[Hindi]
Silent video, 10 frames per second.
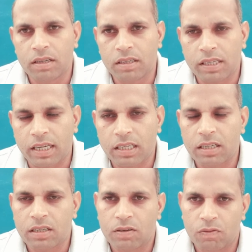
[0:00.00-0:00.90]

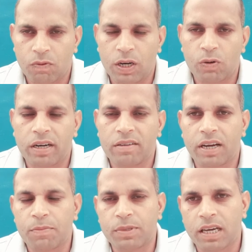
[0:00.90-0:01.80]
सेक्शन वन ट्वेंटी
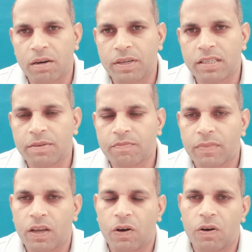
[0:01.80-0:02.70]
फाइव सी आर पी सी
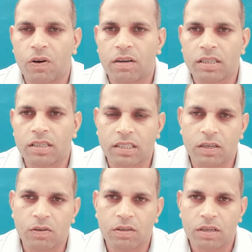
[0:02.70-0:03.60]
और
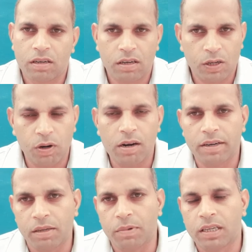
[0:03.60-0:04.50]
सेक्शन
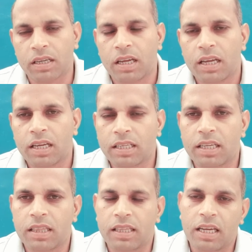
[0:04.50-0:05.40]
ट्वेल्व डी बी
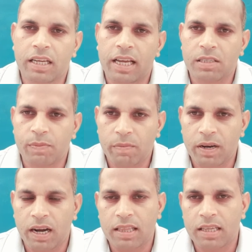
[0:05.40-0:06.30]
ये तीन केस मेरे
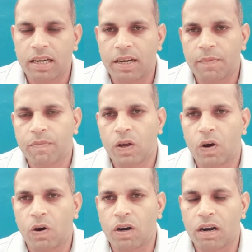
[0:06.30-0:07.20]
पर लगा दिए गए हैं
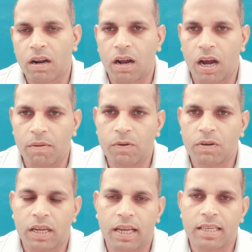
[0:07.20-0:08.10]
और अब
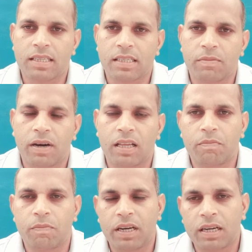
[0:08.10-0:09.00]
केसेस के
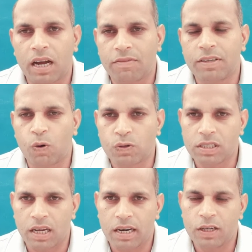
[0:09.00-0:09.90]
बाद मैंने काफ़ी
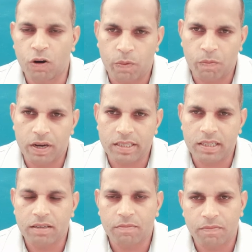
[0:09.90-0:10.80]
कोशिश कर ली कॉम्प्रोमाइज़
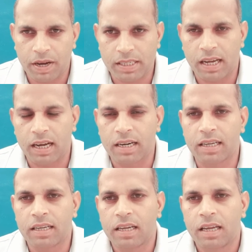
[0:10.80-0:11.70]
की फैसला करने की